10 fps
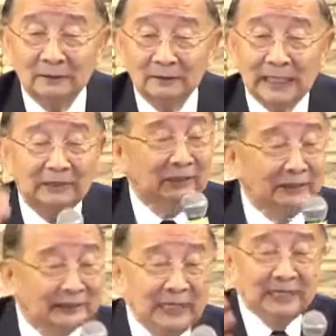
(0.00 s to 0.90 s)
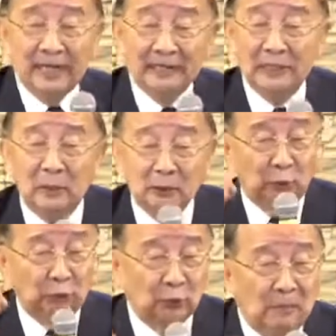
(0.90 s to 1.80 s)
但是今天因为有
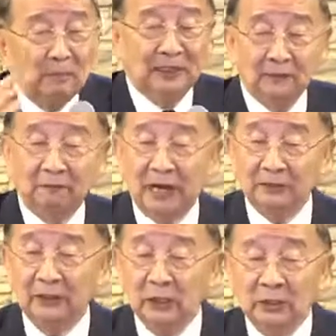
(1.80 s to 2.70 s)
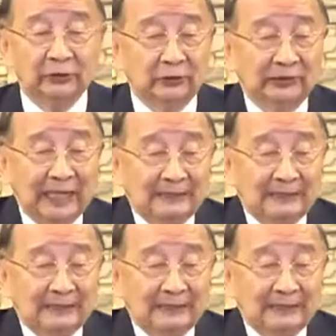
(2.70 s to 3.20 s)
权柄的话语，使他